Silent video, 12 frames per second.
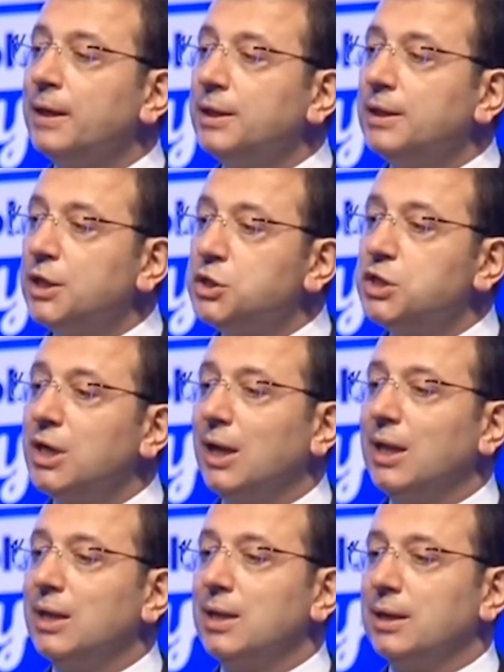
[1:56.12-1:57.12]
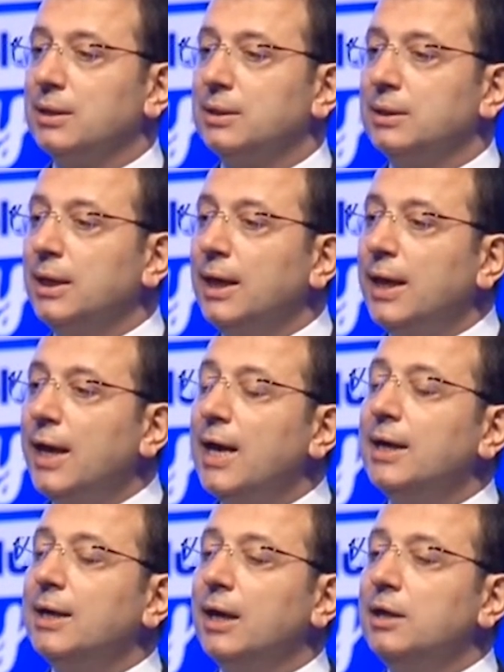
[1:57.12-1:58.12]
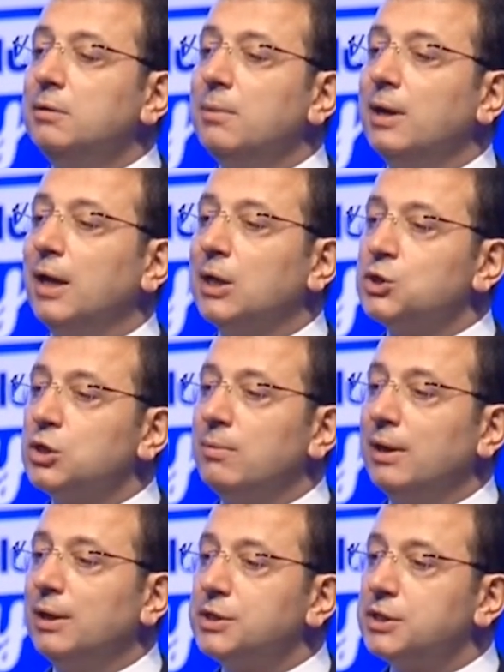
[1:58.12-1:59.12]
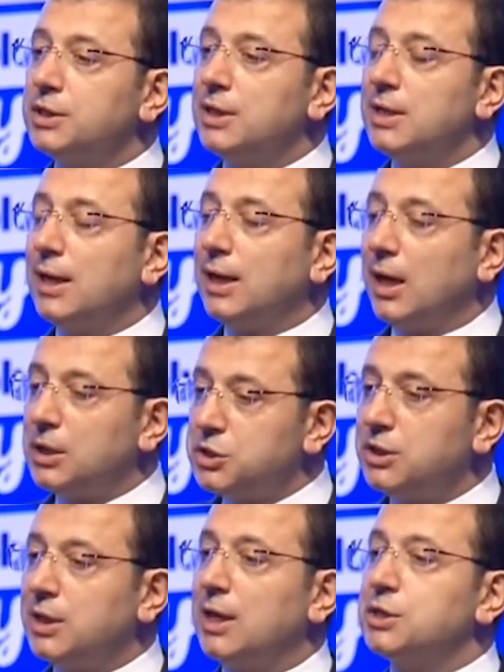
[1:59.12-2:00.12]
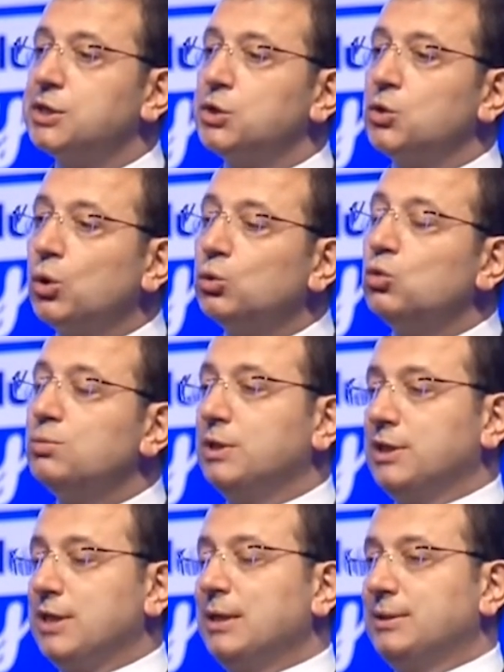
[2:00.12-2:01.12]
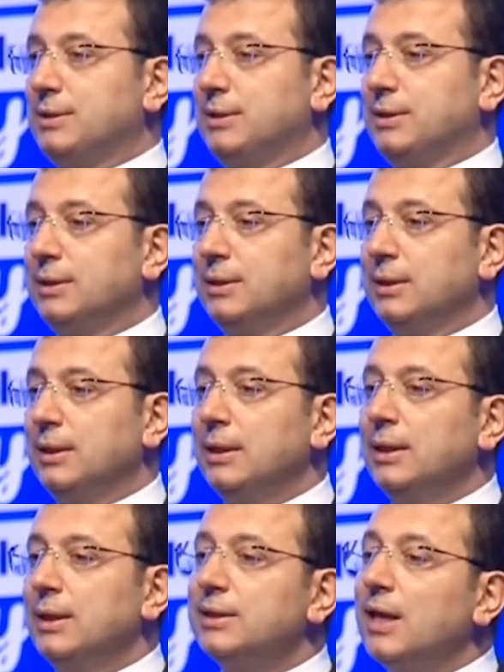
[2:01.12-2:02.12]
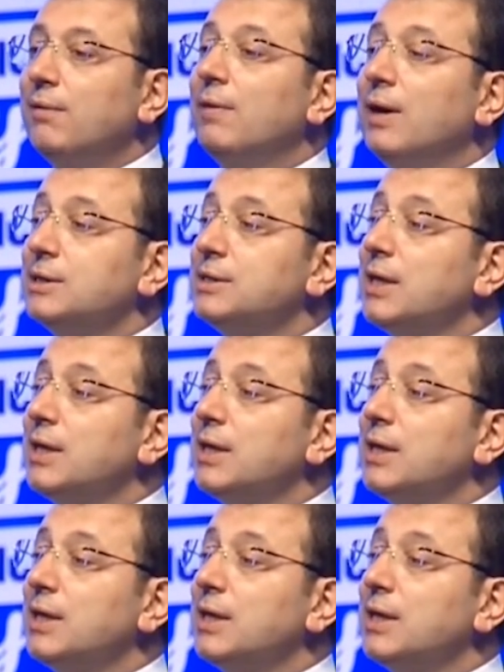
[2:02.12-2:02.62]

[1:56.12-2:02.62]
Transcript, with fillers: yeşil alanların her an imara açılma riskiyle karşı karşıya olduğu bir kentti. Devasa